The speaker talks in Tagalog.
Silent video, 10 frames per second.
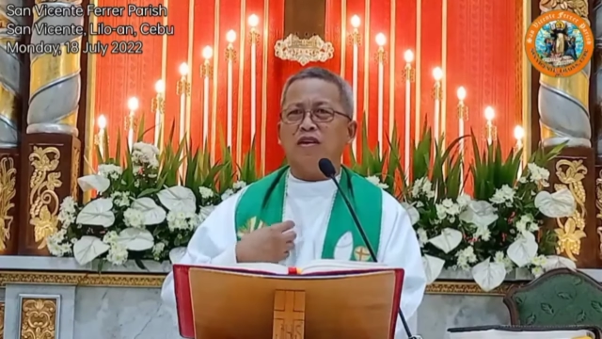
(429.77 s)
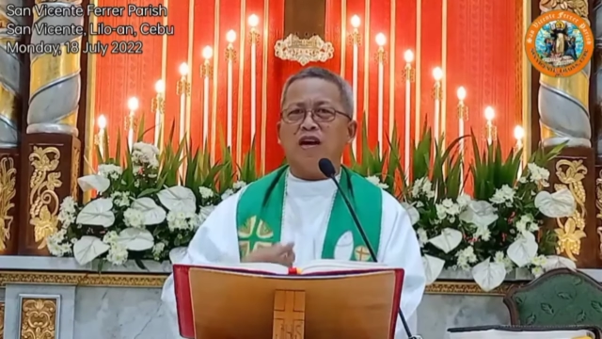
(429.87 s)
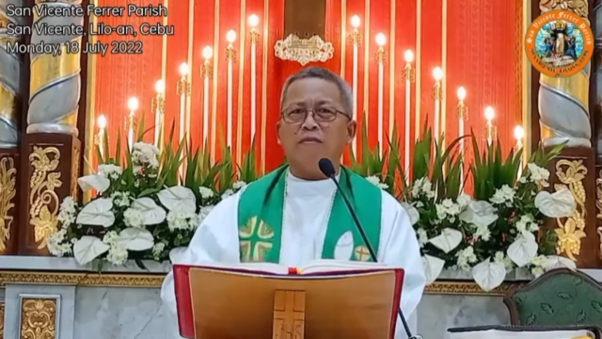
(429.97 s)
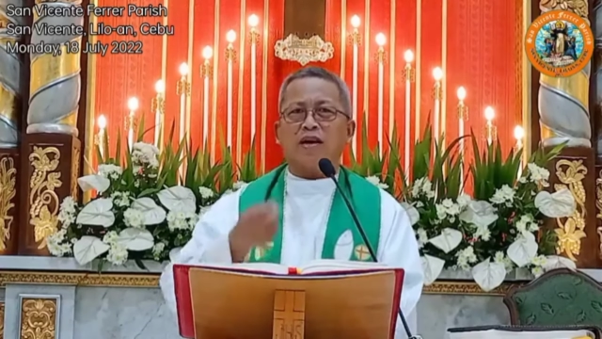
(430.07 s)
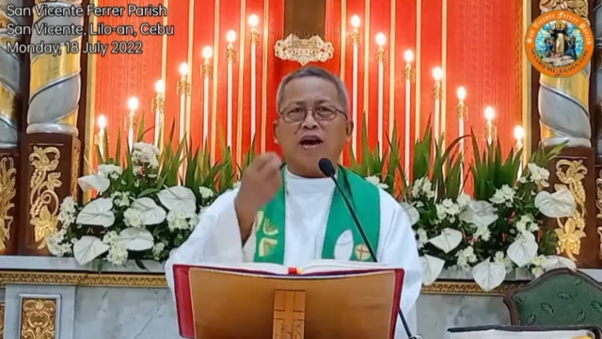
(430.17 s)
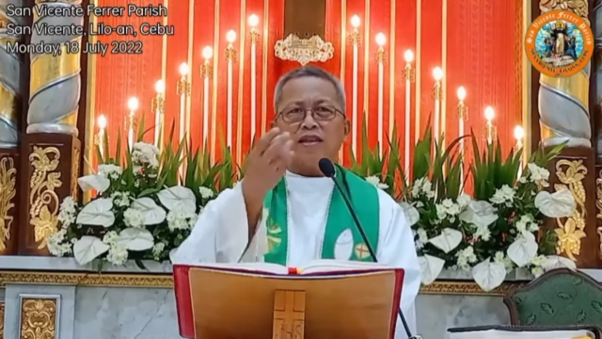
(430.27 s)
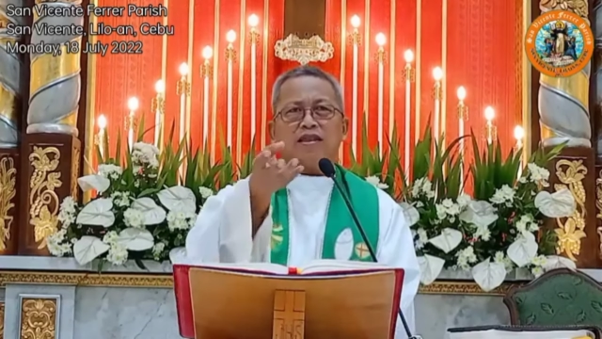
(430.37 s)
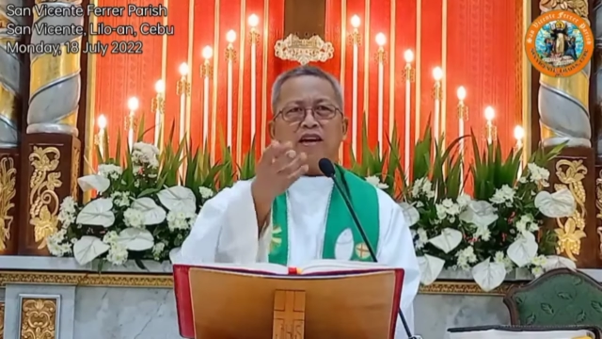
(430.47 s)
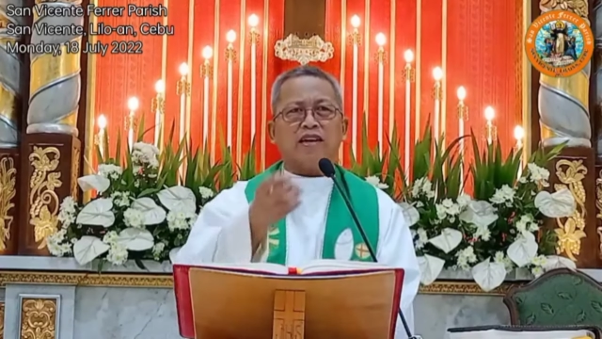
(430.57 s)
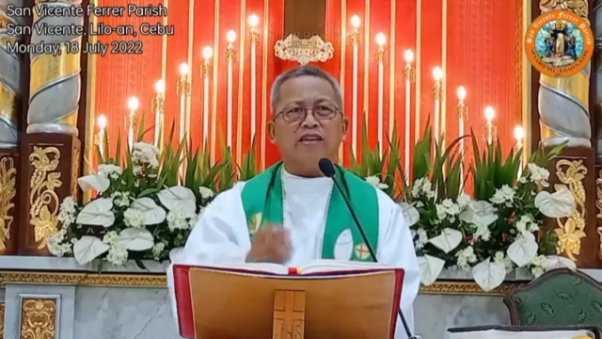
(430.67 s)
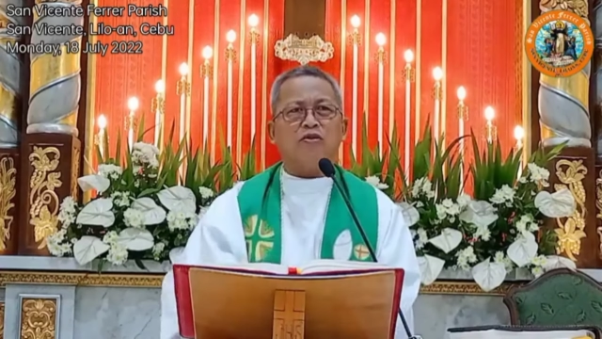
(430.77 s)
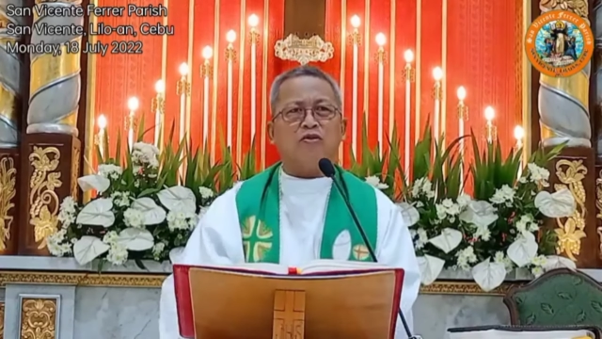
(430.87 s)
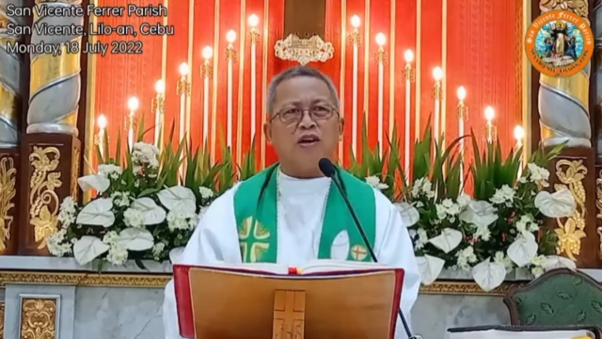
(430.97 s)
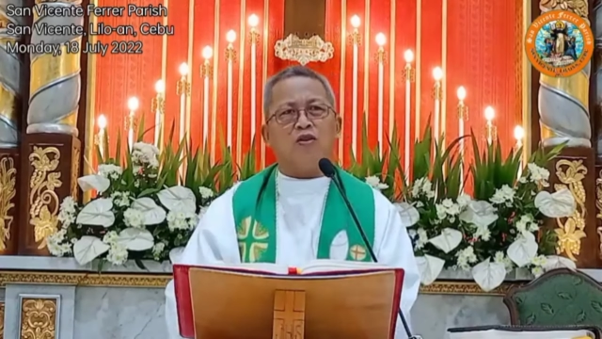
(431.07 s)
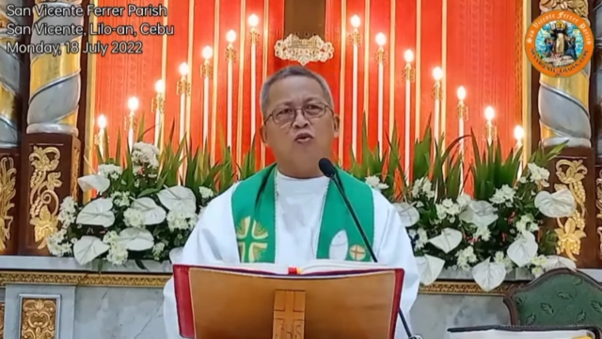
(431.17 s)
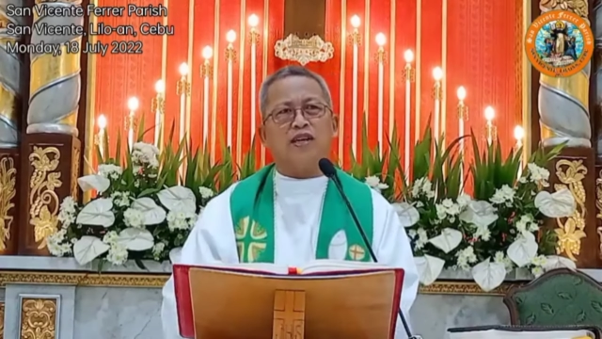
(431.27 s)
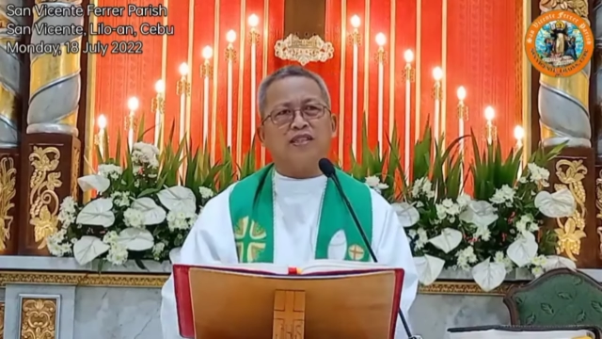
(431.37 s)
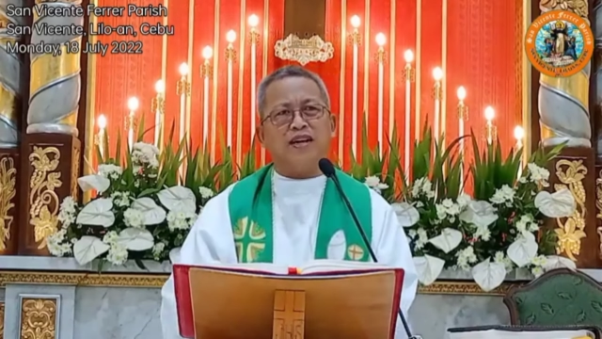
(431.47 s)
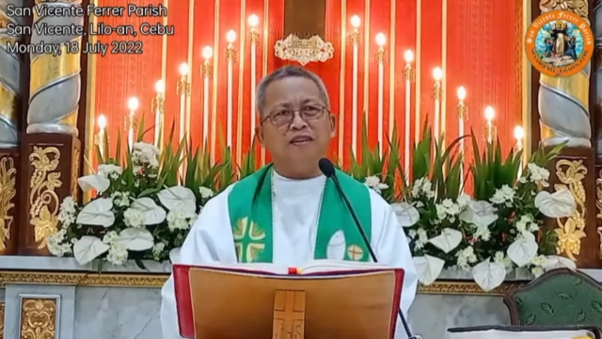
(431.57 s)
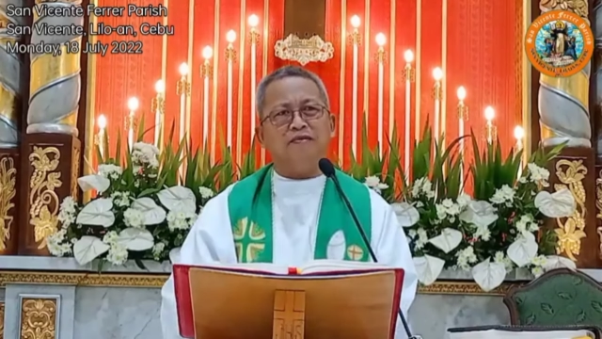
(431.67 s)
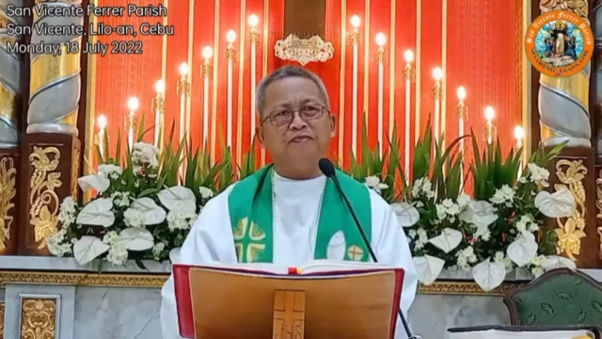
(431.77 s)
nga maghatag ninyo kaluwasan,